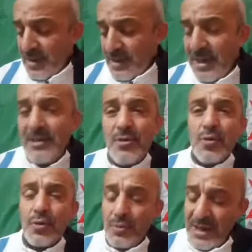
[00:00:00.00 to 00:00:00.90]
كاين لي
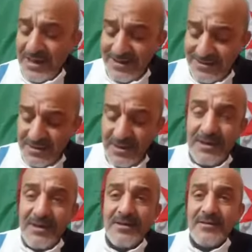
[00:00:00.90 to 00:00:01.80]
كورونا خرجت
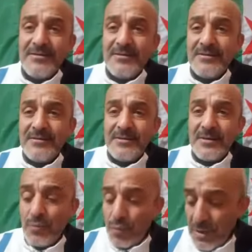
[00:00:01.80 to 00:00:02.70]
عليه
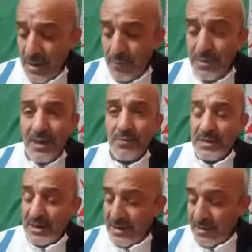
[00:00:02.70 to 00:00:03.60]
نقولها ونعاودها
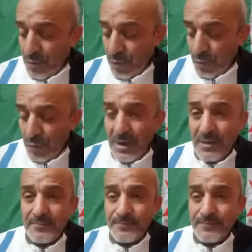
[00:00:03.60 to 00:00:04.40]
كاين لي كورونا